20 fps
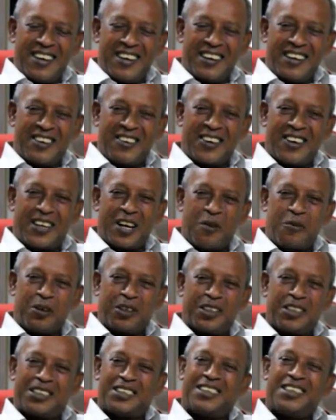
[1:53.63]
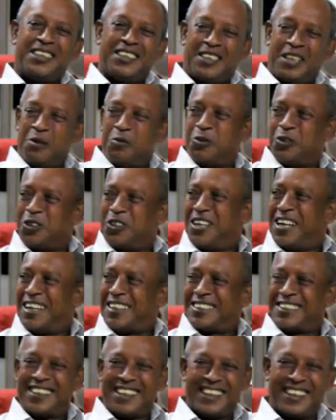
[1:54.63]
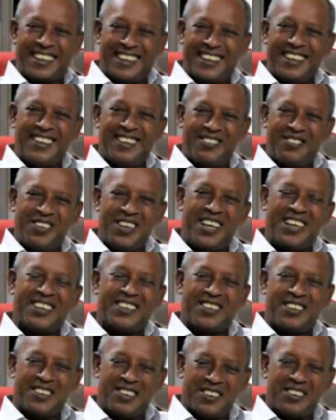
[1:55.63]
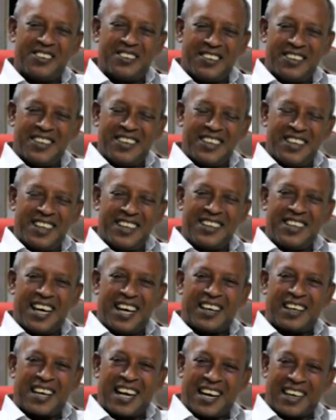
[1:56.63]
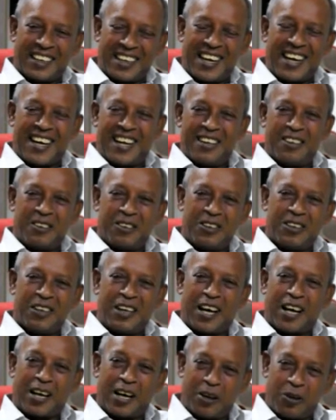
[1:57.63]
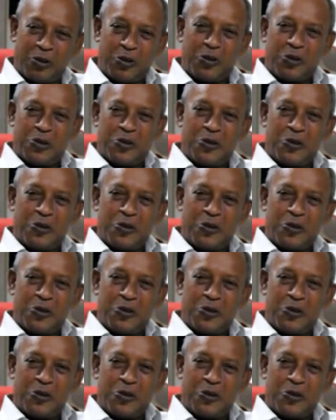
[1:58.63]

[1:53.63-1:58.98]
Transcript: এটা একটা আমাদের স্মৃতির মধ্যে আছে আর কি বিরাট এই ধান কাটা লাগানো